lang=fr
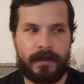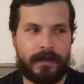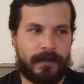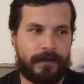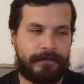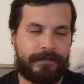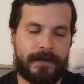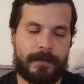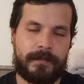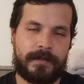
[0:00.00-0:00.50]

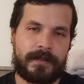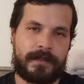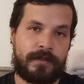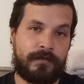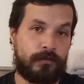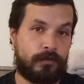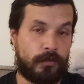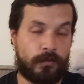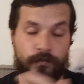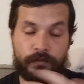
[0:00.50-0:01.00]
les femmes qui
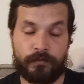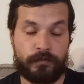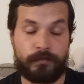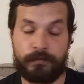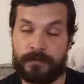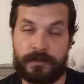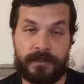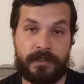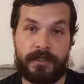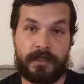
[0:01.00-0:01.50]
voudront
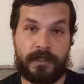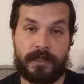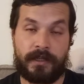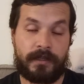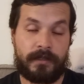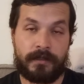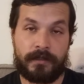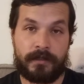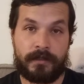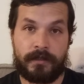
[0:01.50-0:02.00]
vous
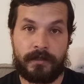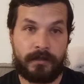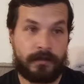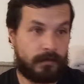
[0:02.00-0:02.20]
tirer